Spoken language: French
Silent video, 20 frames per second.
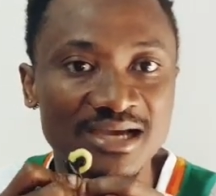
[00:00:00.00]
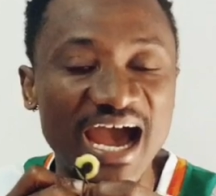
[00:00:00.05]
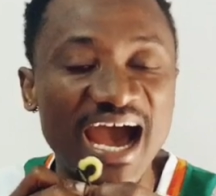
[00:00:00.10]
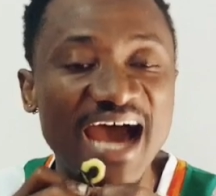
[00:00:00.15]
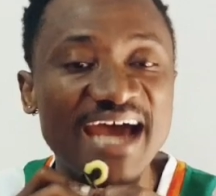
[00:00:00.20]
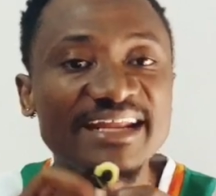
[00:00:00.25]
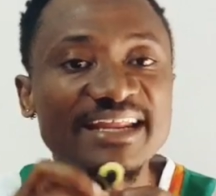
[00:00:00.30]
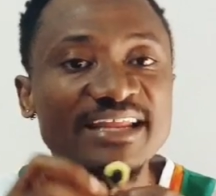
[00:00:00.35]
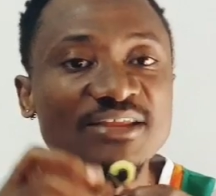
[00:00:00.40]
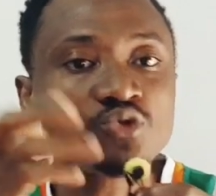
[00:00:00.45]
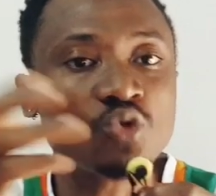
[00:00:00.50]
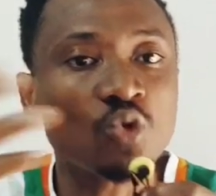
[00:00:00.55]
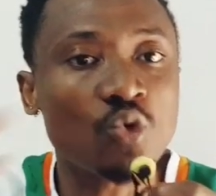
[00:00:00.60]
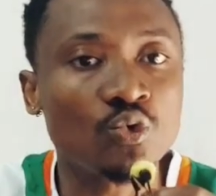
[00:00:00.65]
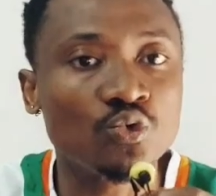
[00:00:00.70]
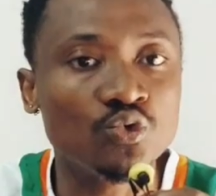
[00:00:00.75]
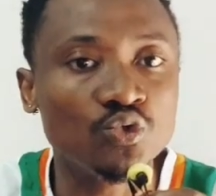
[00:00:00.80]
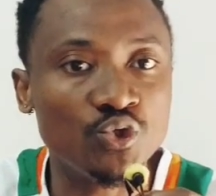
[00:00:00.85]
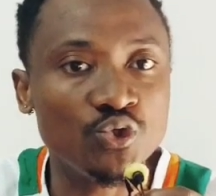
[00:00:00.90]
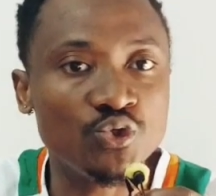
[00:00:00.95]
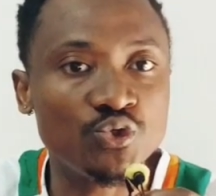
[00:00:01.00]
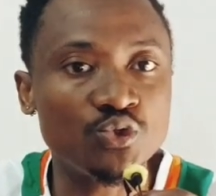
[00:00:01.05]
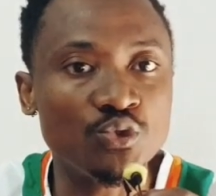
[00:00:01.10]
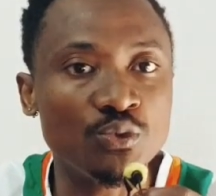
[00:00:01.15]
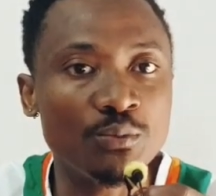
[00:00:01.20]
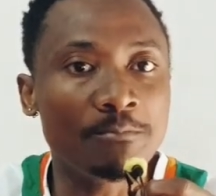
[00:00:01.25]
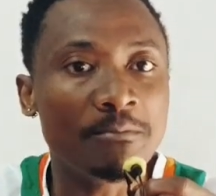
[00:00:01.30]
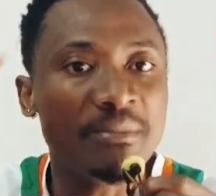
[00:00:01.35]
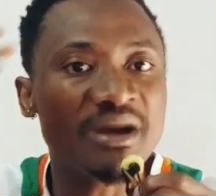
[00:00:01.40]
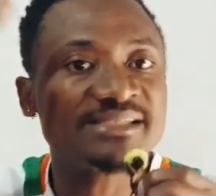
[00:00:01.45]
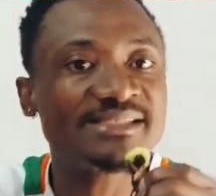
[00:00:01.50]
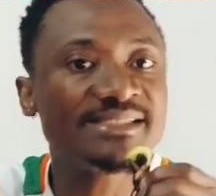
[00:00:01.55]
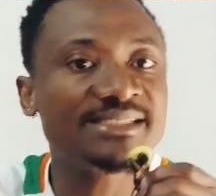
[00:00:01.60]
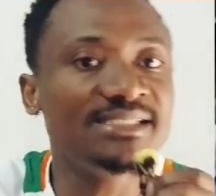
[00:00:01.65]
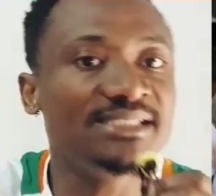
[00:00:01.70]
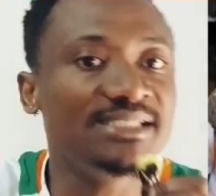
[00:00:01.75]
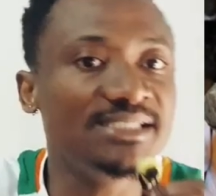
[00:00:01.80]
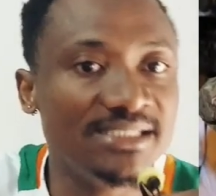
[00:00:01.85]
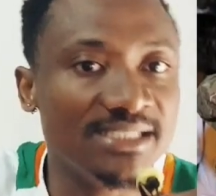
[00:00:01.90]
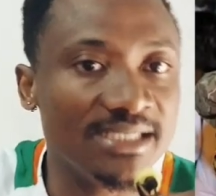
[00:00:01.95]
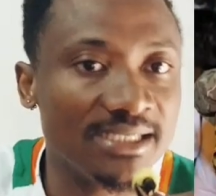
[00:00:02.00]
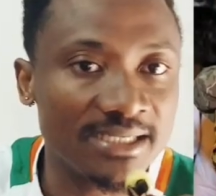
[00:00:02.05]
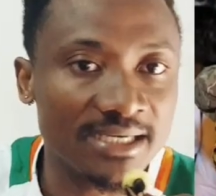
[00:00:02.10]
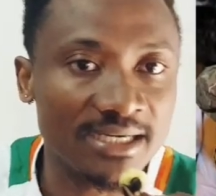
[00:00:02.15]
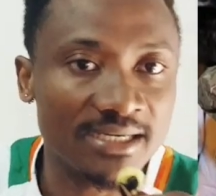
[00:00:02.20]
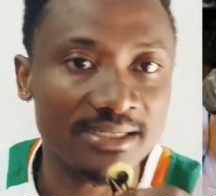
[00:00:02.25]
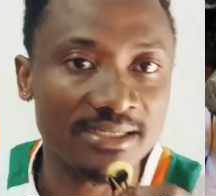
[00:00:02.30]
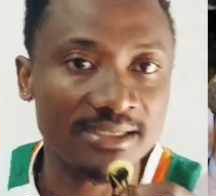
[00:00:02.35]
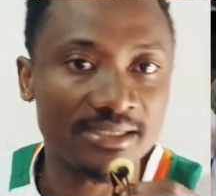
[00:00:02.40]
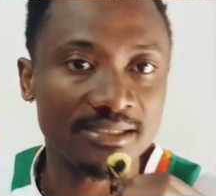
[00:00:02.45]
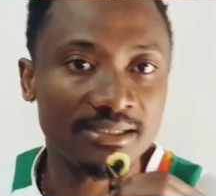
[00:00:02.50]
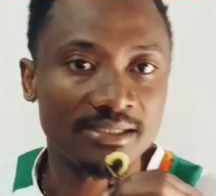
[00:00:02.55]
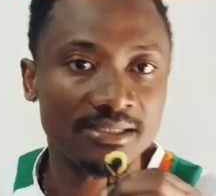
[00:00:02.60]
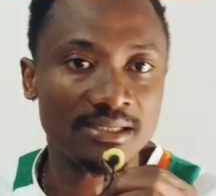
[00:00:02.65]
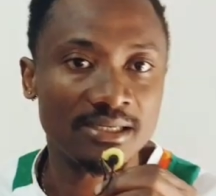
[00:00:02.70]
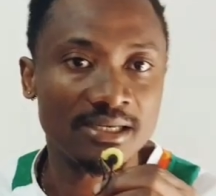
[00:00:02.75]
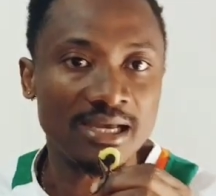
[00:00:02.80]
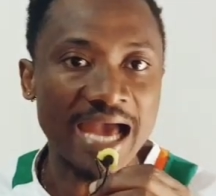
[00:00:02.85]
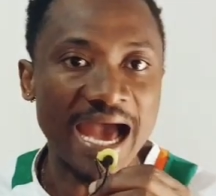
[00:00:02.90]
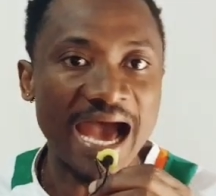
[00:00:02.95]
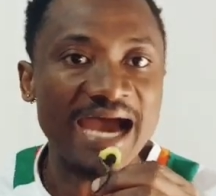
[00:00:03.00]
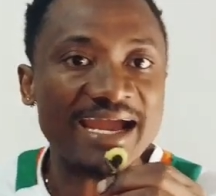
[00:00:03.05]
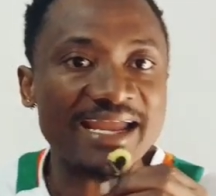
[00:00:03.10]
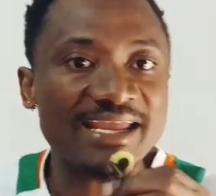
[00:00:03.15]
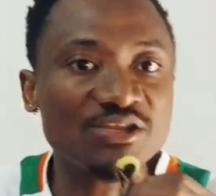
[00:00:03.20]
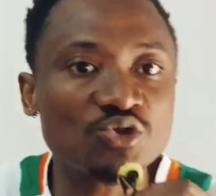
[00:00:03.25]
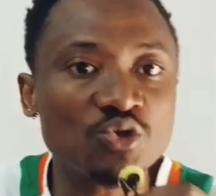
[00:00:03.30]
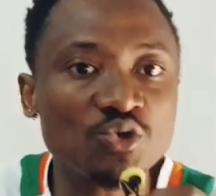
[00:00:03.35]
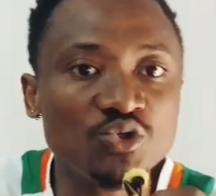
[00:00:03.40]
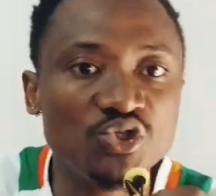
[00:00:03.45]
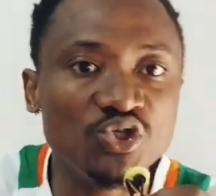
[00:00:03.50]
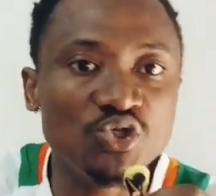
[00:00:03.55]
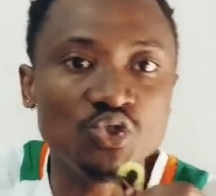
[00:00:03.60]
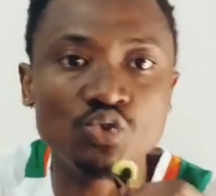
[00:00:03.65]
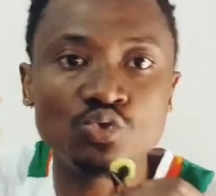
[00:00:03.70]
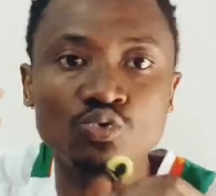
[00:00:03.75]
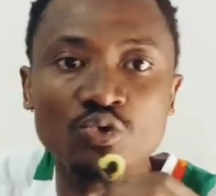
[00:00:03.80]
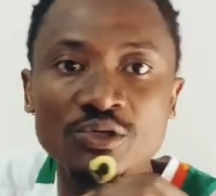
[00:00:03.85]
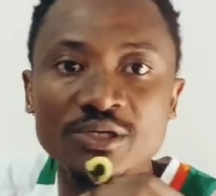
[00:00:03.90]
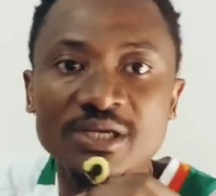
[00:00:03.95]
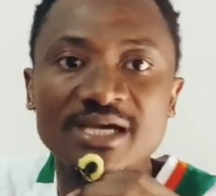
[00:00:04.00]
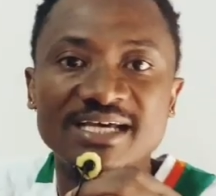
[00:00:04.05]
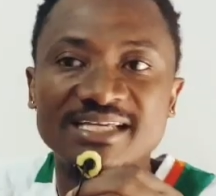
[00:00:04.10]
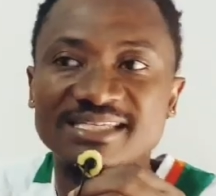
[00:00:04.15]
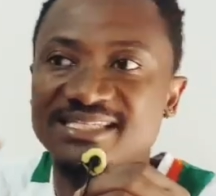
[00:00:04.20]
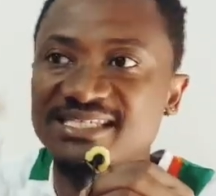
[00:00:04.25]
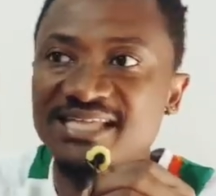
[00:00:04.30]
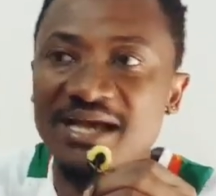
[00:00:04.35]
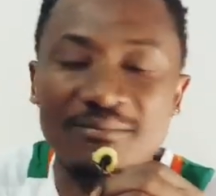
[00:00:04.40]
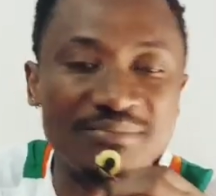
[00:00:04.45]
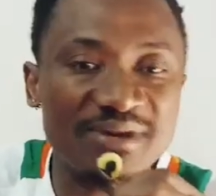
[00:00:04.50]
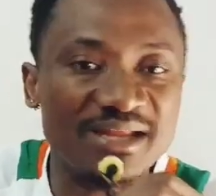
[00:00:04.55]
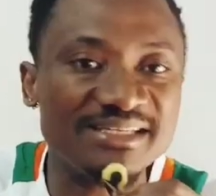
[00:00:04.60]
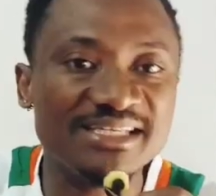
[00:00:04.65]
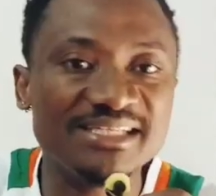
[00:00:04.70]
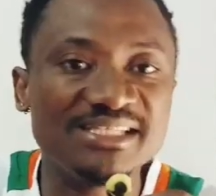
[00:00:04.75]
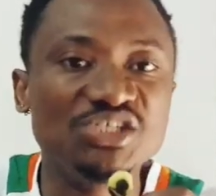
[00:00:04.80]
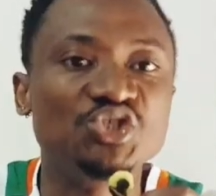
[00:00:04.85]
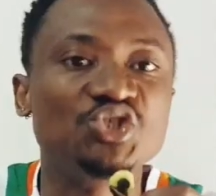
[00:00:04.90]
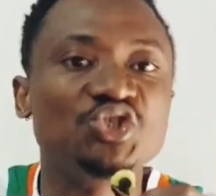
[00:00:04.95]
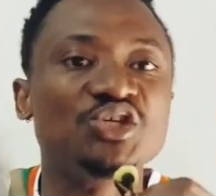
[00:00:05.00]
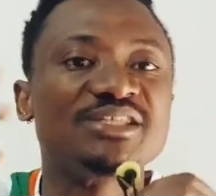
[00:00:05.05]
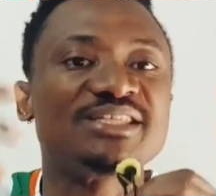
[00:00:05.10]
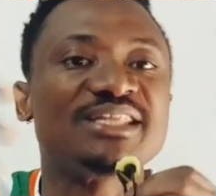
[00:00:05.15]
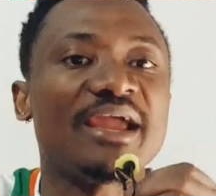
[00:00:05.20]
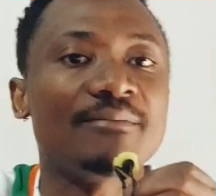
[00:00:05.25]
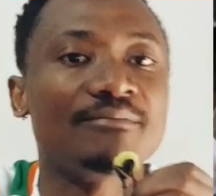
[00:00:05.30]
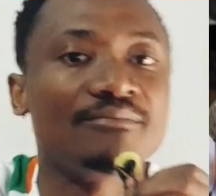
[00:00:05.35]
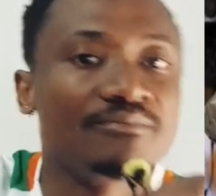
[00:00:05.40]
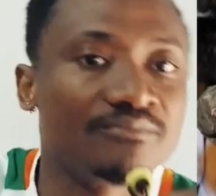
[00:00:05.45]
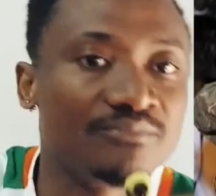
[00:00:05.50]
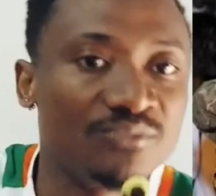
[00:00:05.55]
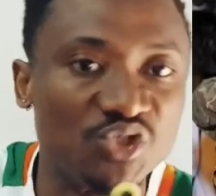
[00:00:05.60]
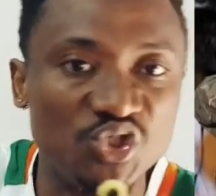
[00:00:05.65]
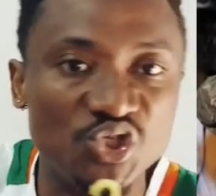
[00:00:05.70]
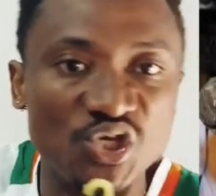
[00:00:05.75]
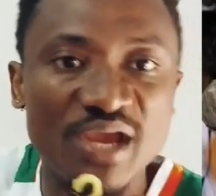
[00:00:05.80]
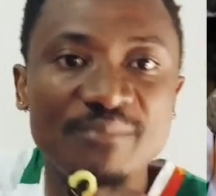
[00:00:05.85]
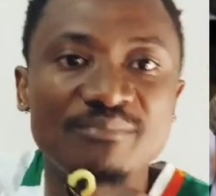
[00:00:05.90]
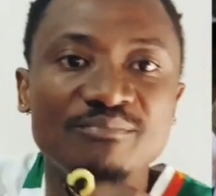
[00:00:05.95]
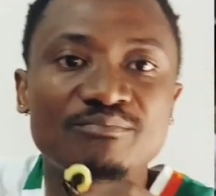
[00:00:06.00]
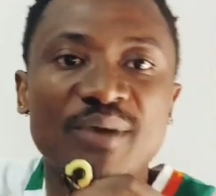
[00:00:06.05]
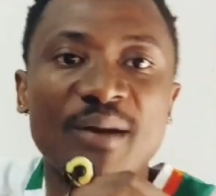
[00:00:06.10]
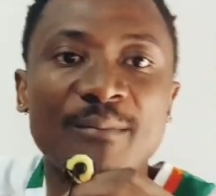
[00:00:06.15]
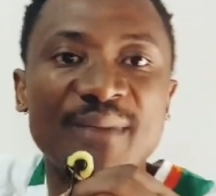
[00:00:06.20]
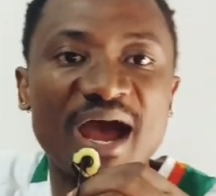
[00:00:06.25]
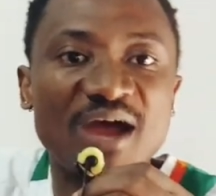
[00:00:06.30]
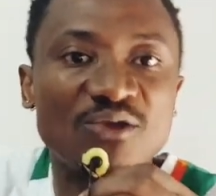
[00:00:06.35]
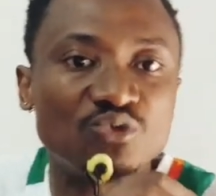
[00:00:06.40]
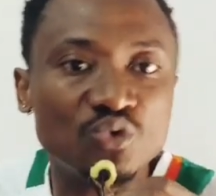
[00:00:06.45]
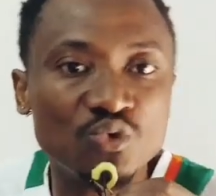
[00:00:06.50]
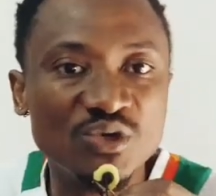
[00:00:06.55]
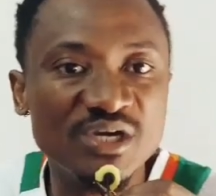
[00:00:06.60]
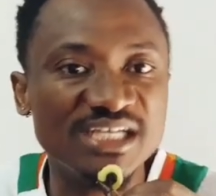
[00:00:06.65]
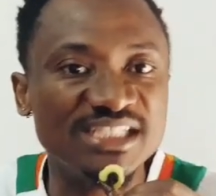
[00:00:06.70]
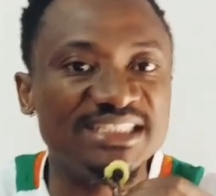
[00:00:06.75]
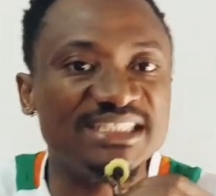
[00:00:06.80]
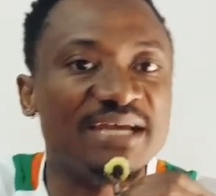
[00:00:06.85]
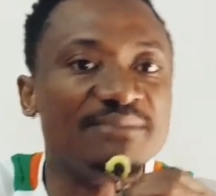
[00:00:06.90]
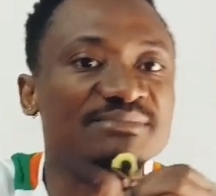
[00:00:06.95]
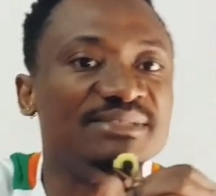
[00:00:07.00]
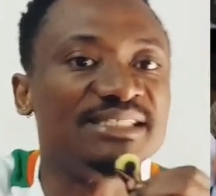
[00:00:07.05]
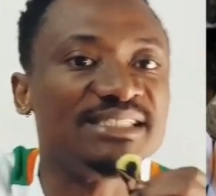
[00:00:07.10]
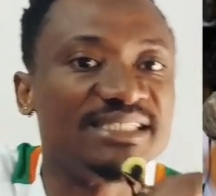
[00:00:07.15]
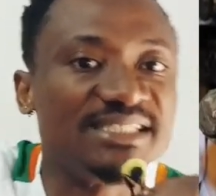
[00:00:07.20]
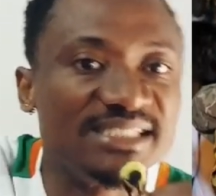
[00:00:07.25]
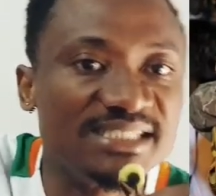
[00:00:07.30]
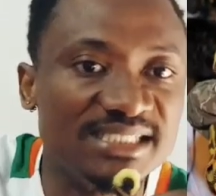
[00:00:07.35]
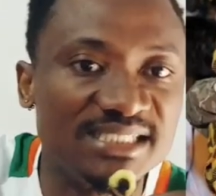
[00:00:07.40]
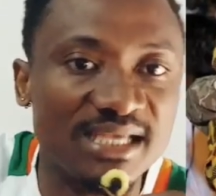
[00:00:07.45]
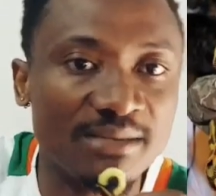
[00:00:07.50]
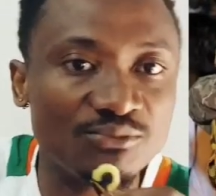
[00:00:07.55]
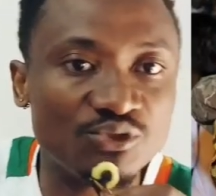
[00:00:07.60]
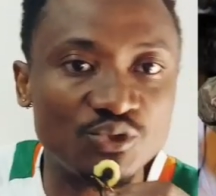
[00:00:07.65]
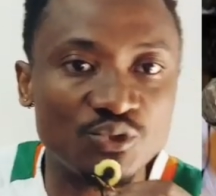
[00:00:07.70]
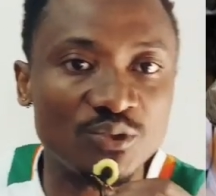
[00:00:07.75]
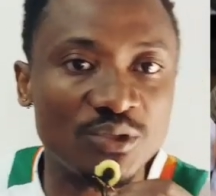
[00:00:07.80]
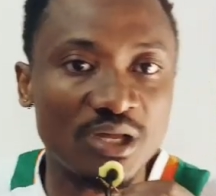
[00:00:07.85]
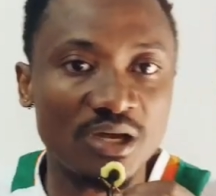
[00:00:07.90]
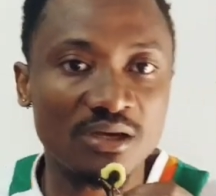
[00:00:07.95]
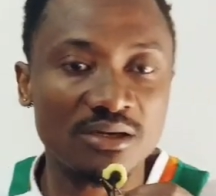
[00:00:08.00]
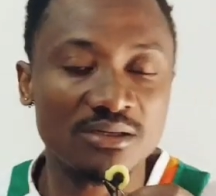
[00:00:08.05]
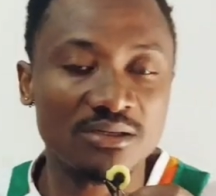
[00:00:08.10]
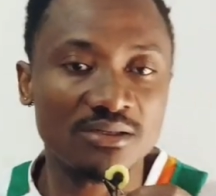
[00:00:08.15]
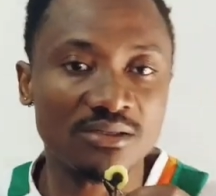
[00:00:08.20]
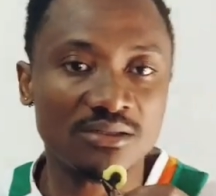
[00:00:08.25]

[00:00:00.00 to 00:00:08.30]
Arrêtons de se mentir. Arrêtons de jouer semblant de dire je t'aime, j'aime papa ado, j'aime ceci, j'aime cela.